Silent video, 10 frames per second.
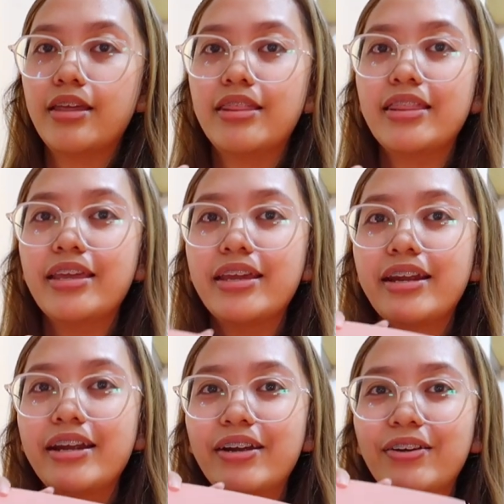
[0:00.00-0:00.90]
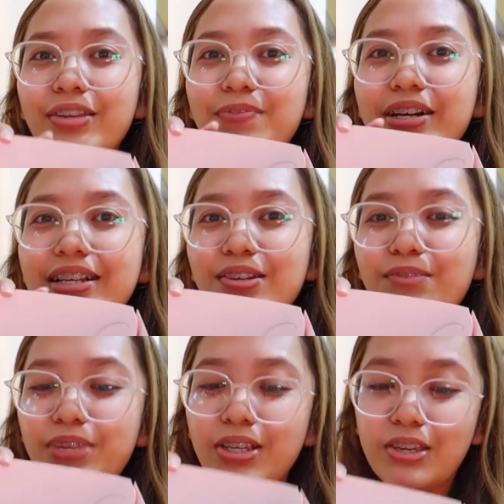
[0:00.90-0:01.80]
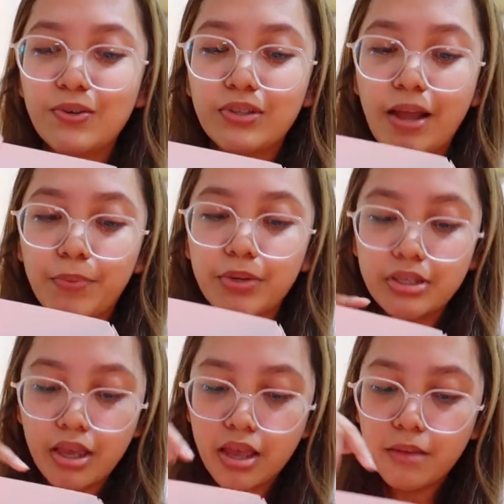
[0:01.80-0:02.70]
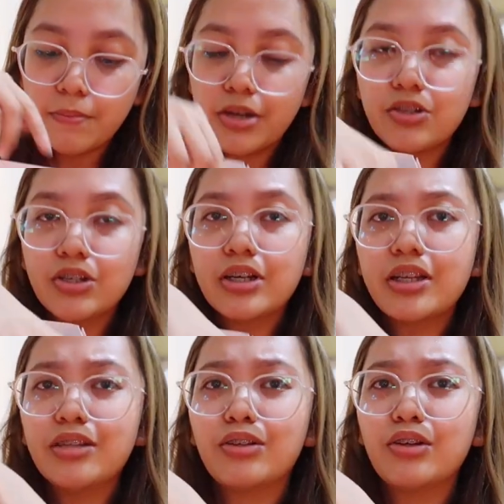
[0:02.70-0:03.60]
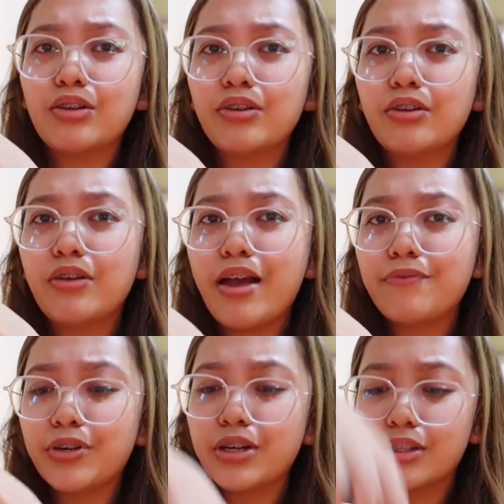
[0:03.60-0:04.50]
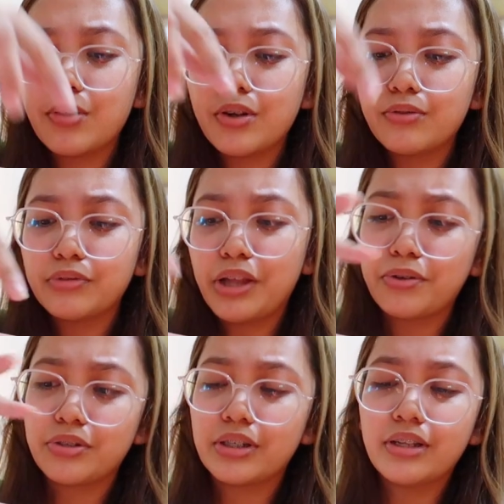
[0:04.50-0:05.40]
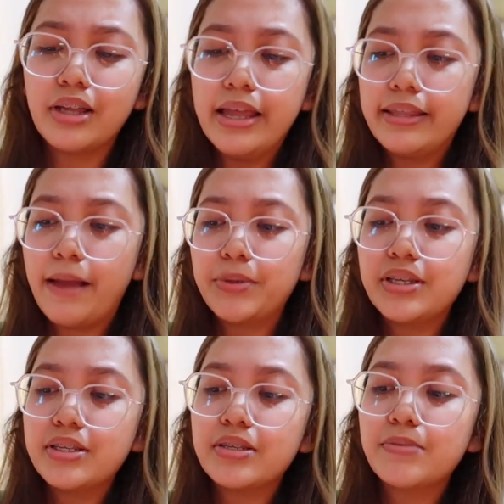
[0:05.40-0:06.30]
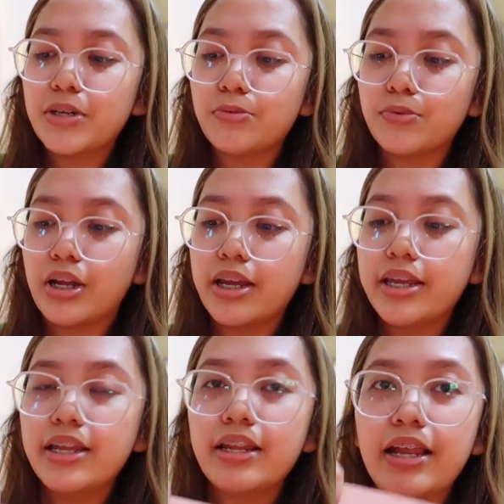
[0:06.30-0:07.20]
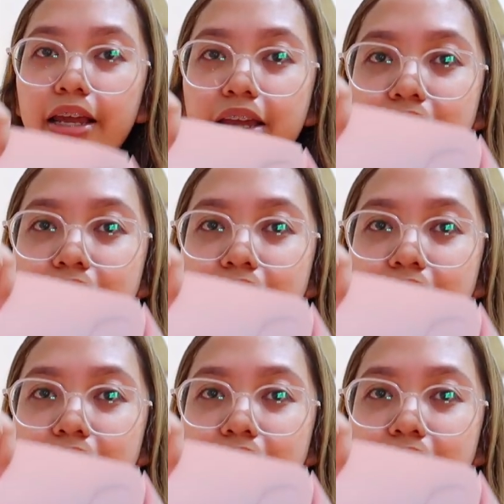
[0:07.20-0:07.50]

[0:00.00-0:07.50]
There. O, oh, diba? Sobrang cute. Tapos, meron siyang ganito. I forgot ko anong tawag dyan. Tapos, isa-smash mo siya. Yan, nakalagay.